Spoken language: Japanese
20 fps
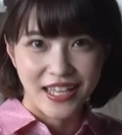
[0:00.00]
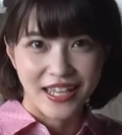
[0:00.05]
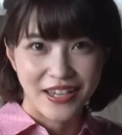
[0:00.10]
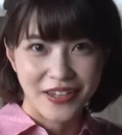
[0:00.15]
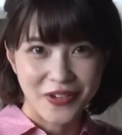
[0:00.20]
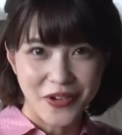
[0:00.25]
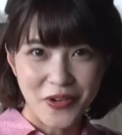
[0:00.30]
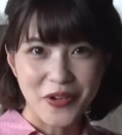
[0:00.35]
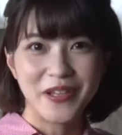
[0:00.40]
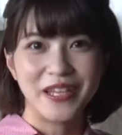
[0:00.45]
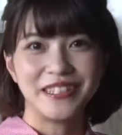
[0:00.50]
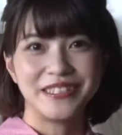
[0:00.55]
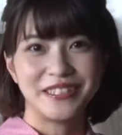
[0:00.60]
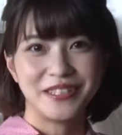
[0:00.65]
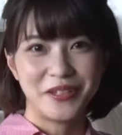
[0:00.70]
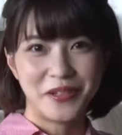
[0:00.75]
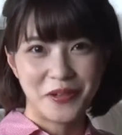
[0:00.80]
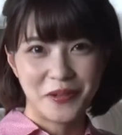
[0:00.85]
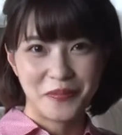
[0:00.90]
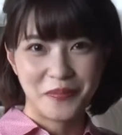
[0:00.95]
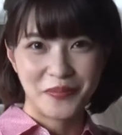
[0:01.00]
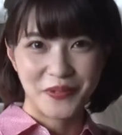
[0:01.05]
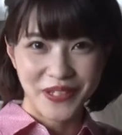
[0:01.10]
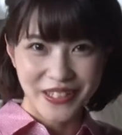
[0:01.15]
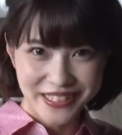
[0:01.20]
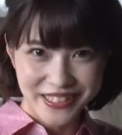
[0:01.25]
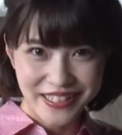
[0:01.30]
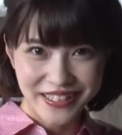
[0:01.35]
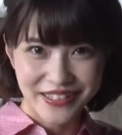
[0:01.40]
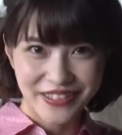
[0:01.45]
あ、今月の
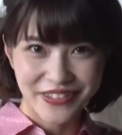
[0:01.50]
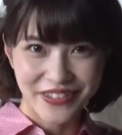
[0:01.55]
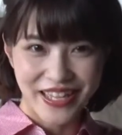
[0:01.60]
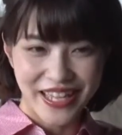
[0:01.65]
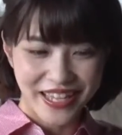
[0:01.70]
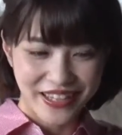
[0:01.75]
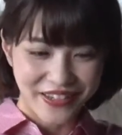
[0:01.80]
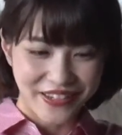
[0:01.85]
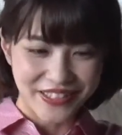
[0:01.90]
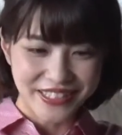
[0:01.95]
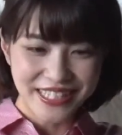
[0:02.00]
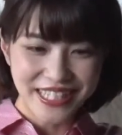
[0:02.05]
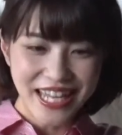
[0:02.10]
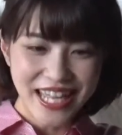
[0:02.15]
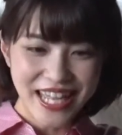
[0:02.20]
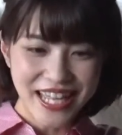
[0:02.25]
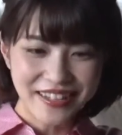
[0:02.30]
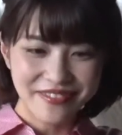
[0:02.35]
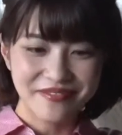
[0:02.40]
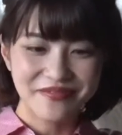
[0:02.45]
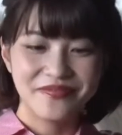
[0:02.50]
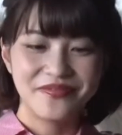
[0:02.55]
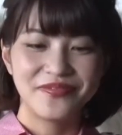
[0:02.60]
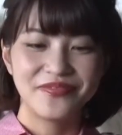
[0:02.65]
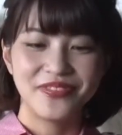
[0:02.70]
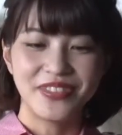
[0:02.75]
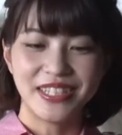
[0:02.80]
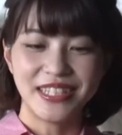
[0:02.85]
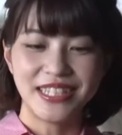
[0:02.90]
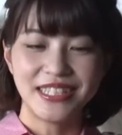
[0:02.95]
プレゼントはこちら。
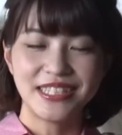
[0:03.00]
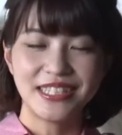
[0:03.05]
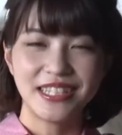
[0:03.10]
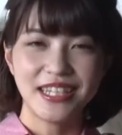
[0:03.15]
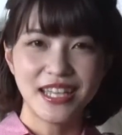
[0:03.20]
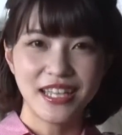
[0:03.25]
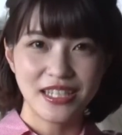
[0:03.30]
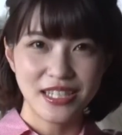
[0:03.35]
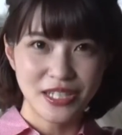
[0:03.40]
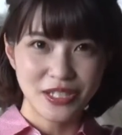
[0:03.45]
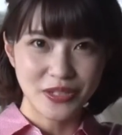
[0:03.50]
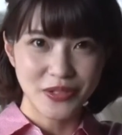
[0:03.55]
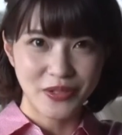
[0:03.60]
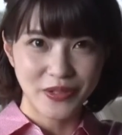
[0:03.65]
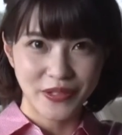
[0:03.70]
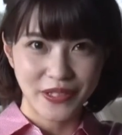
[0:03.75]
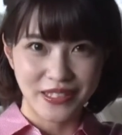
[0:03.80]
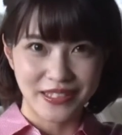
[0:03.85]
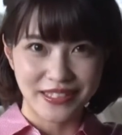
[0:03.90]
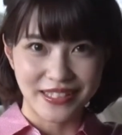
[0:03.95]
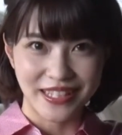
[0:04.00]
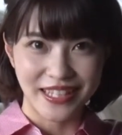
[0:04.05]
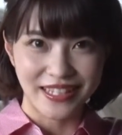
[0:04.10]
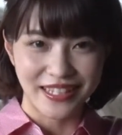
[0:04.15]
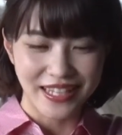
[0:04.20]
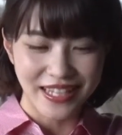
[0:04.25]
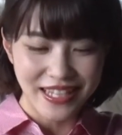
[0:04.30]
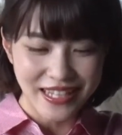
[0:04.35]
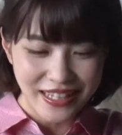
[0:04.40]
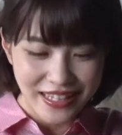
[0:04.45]
私が衣装につけ
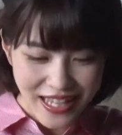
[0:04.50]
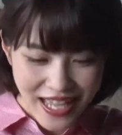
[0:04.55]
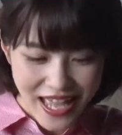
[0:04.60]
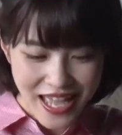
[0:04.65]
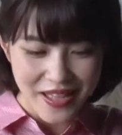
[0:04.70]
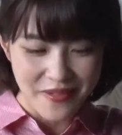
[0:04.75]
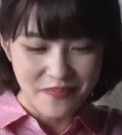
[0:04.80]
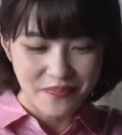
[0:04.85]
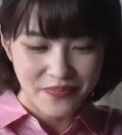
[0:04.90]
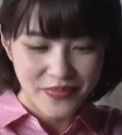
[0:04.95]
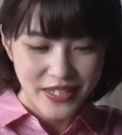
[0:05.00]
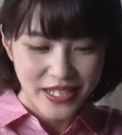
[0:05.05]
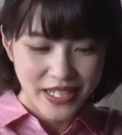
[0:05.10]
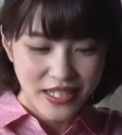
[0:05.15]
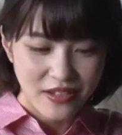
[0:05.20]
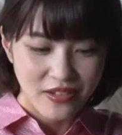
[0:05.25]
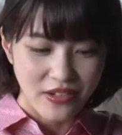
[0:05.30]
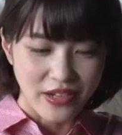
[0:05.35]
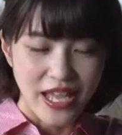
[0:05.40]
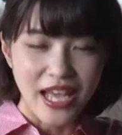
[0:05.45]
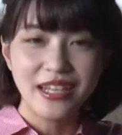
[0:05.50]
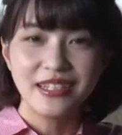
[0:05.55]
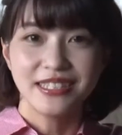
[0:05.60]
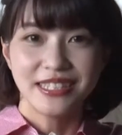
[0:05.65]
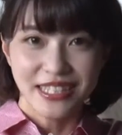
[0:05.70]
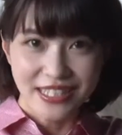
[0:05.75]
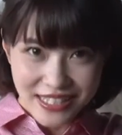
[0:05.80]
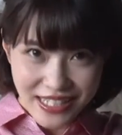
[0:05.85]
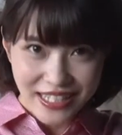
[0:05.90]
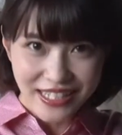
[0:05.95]
ていたこれ
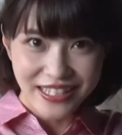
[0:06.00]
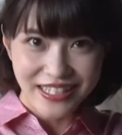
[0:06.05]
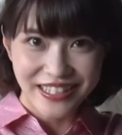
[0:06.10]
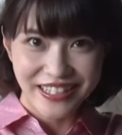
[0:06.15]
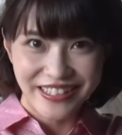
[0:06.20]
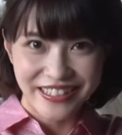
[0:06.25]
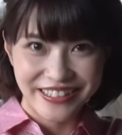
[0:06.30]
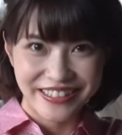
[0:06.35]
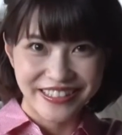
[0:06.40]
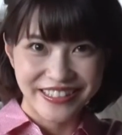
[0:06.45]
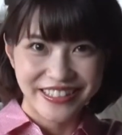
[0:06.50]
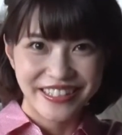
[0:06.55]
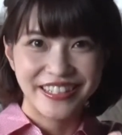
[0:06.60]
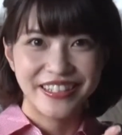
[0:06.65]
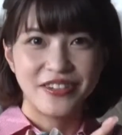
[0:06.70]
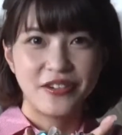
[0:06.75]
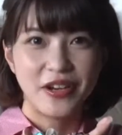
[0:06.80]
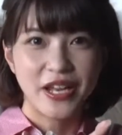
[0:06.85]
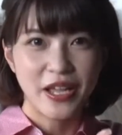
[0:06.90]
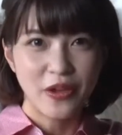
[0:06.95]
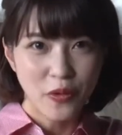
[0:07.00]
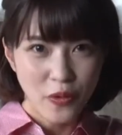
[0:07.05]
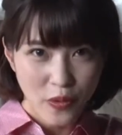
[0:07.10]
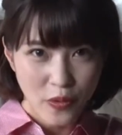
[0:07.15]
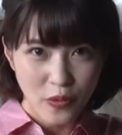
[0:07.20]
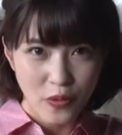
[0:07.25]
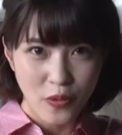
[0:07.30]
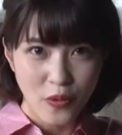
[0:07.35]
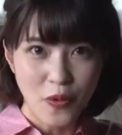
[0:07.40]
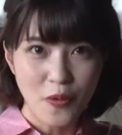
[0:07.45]
アクセサリーです。これを
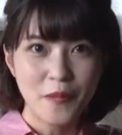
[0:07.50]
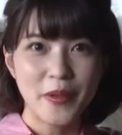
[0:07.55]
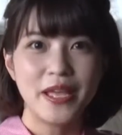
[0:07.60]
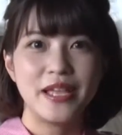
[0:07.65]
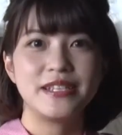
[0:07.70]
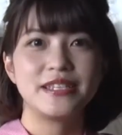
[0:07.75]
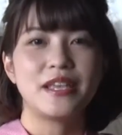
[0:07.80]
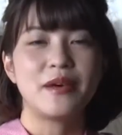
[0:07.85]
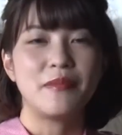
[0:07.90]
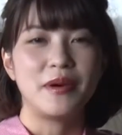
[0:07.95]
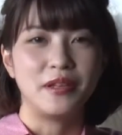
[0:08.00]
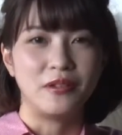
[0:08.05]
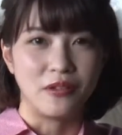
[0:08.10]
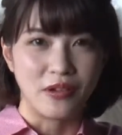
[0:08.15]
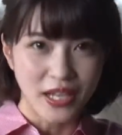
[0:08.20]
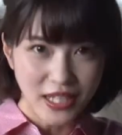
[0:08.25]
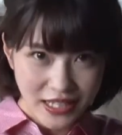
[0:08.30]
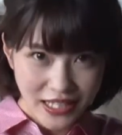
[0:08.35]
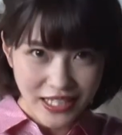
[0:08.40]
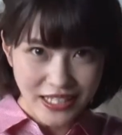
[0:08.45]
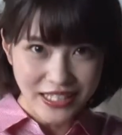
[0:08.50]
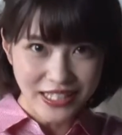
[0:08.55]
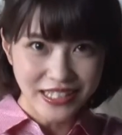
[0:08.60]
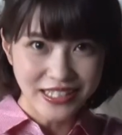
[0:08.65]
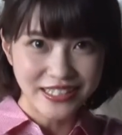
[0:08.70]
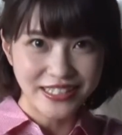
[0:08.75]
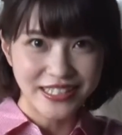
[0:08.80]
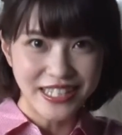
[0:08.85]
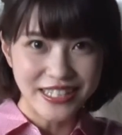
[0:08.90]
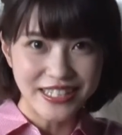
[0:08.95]
ごめいさまの方
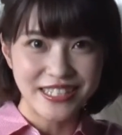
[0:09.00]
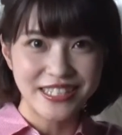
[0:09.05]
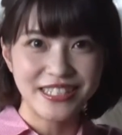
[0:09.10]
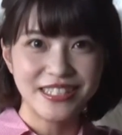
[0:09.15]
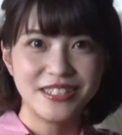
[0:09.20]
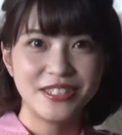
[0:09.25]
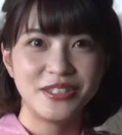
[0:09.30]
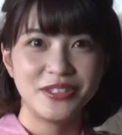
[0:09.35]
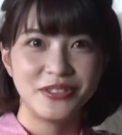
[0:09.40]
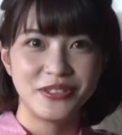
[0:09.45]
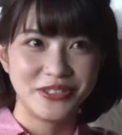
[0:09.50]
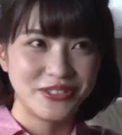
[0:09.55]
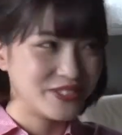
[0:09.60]
に写真集、違